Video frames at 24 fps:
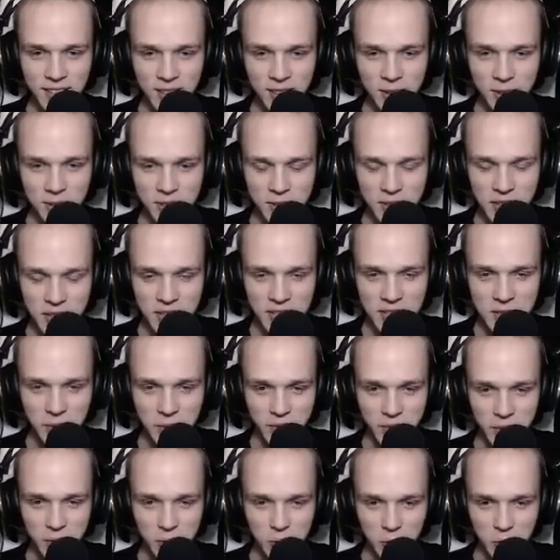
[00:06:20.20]
I to się zaraz to się
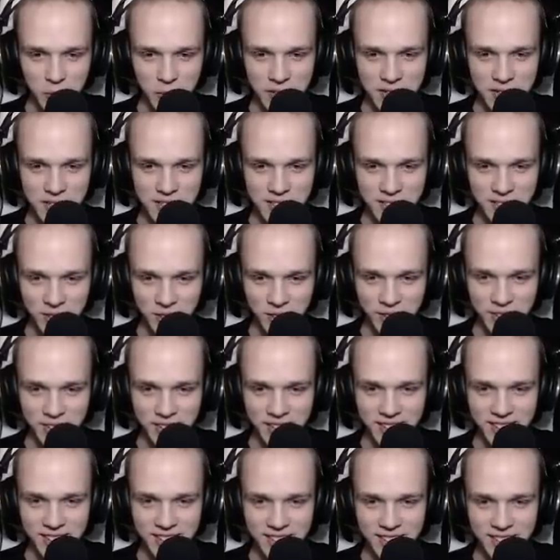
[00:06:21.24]
powinno upiec, no.
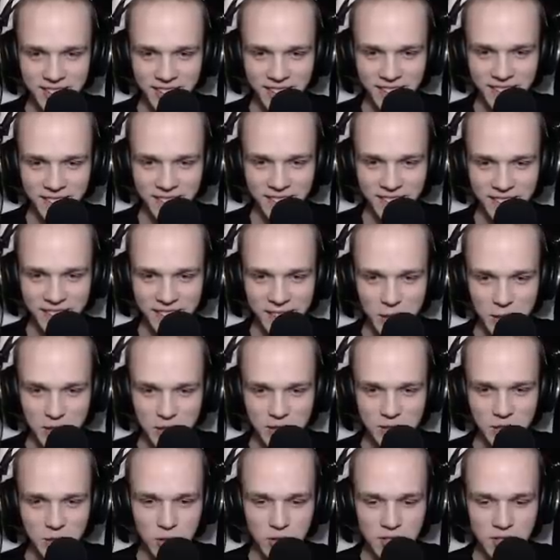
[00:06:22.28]
To jest,
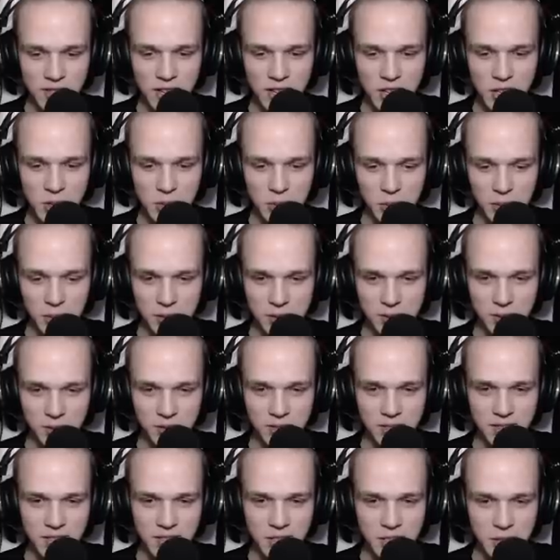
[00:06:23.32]
to jest dla ciebie mięsko, to
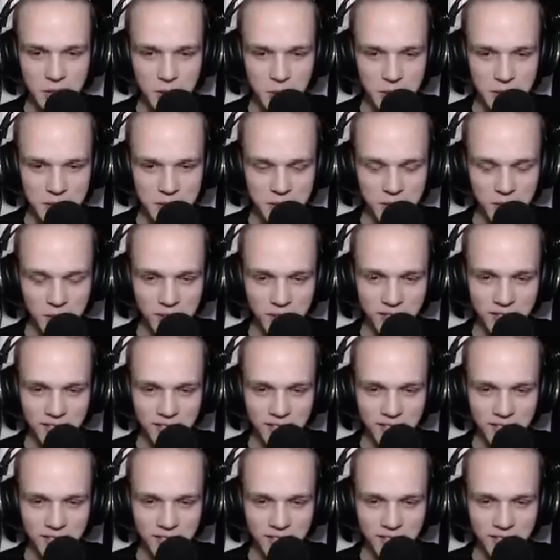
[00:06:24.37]
jest dla ciebie mięsko.